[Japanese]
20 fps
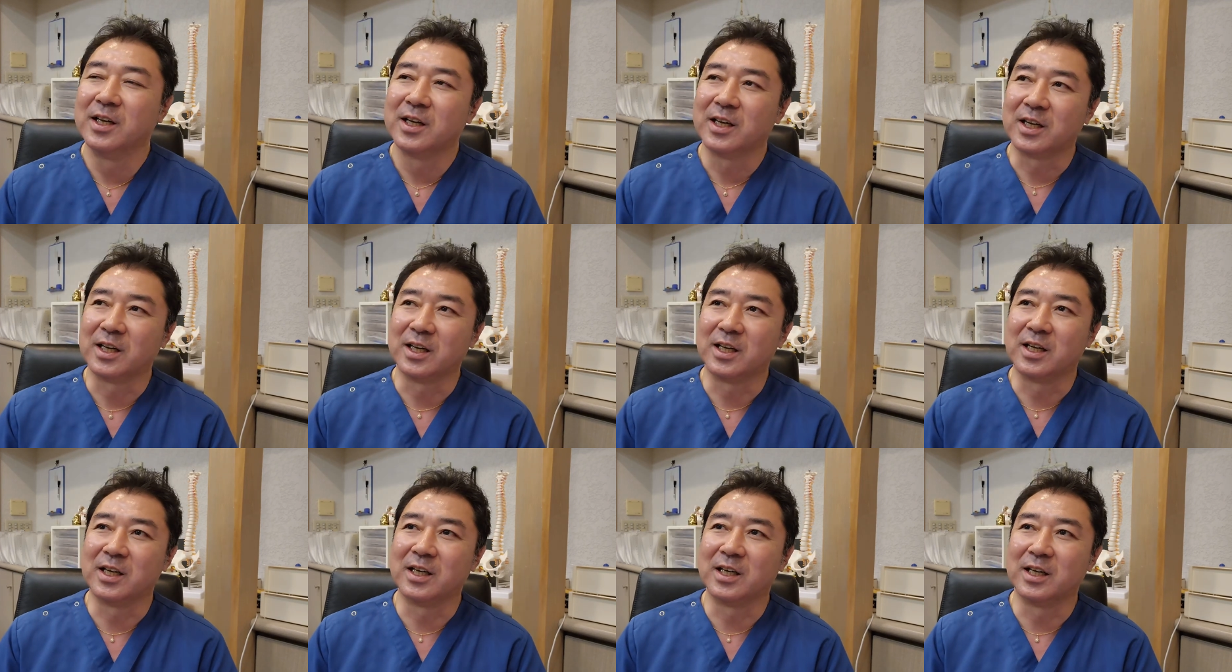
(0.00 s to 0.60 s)

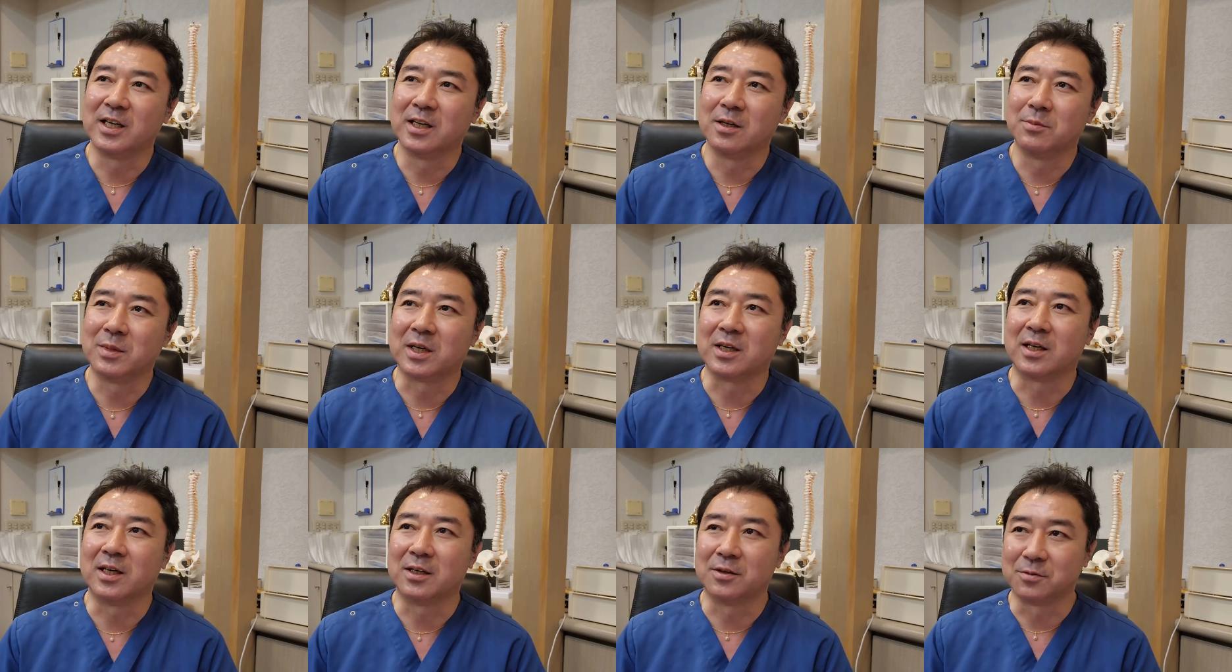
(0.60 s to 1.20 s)
えー、
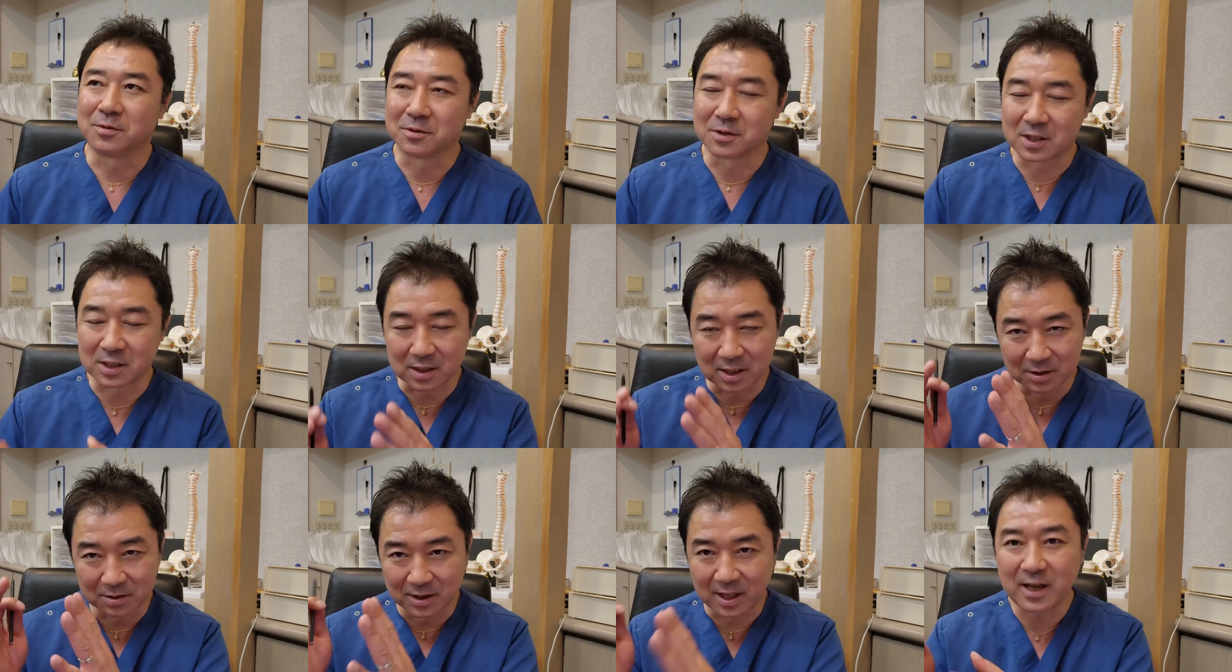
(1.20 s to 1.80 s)
まあ、あの、
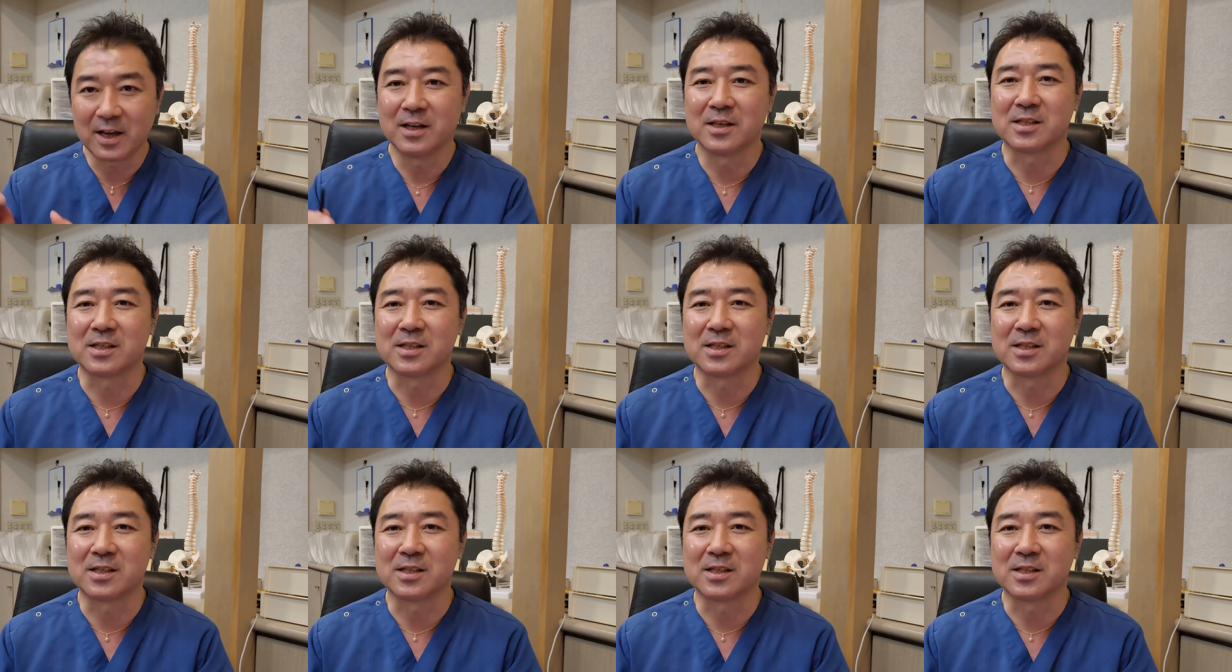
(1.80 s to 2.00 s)
知ってるね、